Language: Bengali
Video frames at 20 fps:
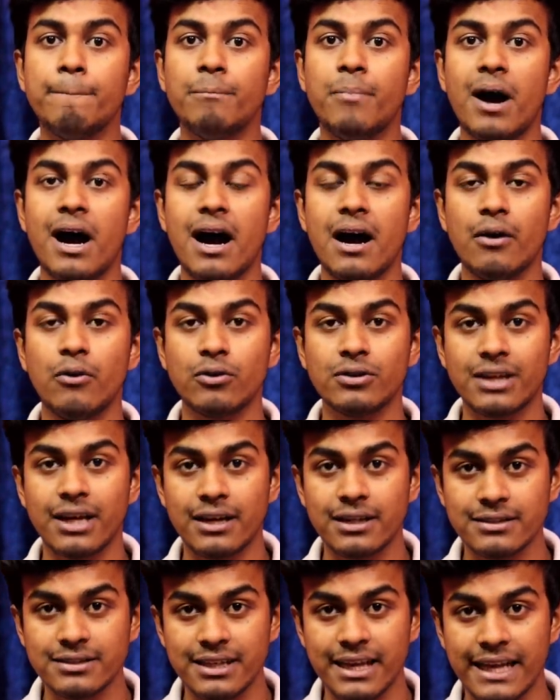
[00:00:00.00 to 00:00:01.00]
বা
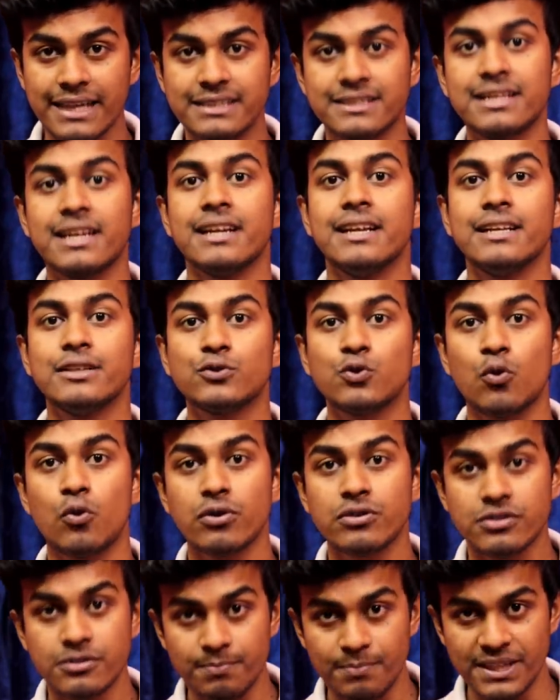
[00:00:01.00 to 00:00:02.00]
ওটার যে এক্সটার্নাল
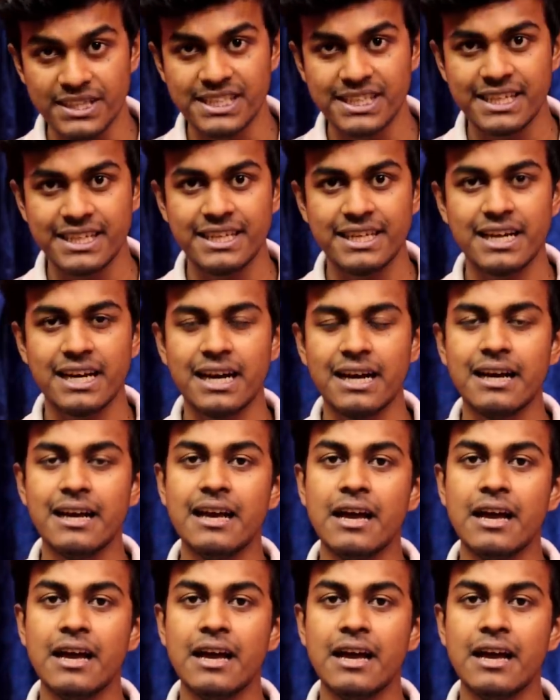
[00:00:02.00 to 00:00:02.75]
সোর্স বেশি কি না